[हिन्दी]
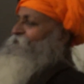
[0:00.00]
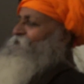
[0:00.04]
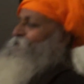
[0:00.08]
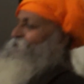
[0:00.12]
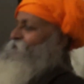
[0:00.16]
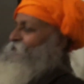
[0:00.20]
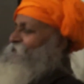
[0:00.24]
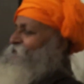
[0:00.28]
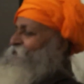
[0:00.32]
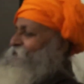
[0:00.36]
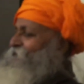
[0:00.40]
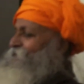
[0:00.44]

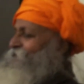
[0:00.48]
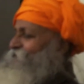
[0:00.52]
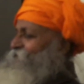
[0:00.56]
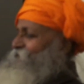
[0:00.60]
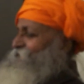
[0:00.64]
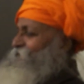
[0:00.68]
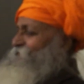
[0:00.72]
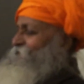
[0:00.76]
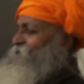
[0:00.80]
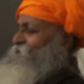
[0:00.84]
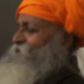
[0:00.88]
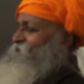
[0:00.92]
अगर
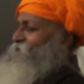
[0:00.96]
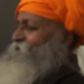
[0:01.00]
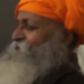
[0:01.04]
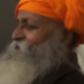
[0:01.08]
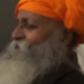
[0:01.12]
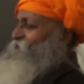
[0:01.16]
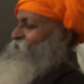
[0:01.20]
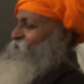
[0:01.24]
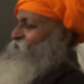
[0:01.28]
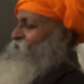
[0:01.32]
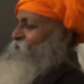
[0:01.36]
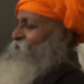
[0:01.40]
किसी ने
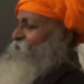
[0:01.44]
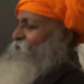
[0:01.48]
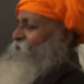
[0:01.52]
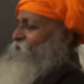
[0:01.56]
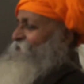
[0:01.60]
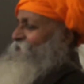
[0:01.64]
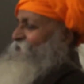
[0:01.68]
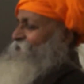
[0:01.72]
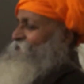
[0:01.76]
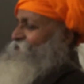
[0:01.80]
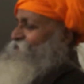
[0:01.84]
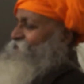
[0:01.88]

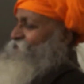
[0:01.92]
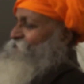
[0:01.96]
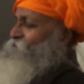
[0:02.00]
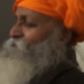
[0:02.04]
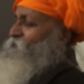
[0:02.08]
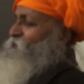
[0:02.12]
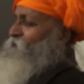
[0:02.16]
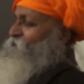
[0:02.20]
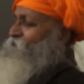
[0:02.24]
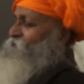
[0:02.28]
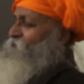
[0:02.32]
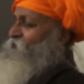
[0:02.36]
ऐसी
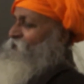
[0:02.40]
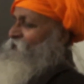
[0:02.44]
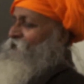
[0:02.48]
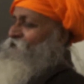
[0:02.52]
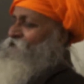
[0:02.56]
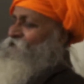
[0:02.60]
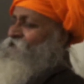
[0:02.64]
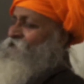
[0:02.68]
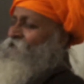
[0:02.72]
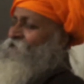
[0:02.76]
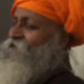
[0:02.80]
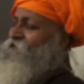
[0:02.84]
बात कह
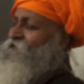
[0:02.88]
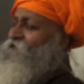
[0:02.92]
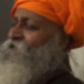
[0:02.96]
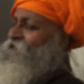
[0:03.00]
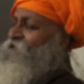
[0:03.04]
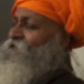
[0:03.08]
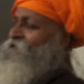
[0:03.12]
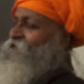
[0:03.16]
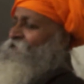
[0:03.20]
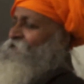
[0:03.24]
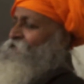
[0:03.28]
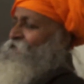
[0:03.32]
दी
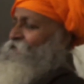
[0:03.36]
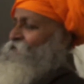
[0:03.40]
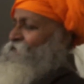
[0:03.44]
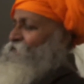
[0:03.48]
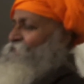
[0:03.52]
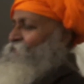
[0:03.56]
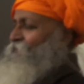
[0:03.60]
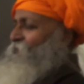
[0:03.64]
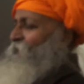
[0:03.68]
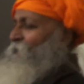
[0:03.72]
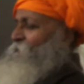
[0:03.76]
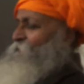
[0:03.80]
हम्म।
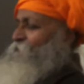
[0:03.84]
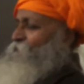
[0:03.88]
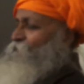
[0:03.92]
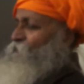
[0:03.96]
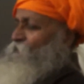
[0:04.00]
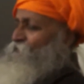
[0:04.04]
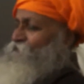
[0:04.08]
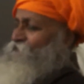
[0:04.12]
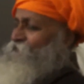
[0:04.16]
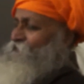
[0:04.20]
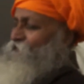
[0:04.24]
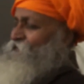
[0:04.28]
जो आपको
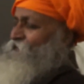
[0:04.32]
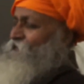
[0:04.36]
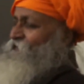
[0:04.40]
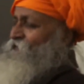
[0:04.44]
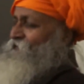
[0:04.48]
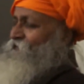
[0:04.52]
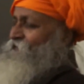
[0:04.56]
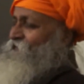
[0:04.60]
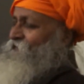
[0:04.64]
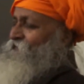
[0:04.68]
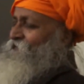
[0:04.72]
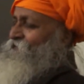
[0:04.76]
अच्छी नहीं
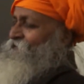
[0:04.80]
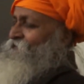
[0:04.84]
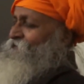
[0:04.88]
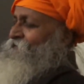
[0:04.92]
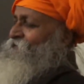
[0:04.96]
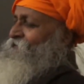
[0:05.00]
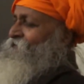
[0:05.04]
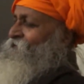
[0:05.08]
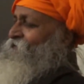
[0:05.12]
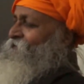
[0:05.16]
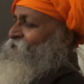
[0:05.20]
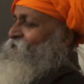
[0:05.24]
लगी
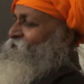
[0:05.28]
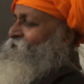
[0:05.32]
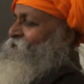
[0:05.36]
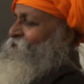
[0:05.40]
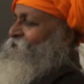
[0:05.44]
हम्म।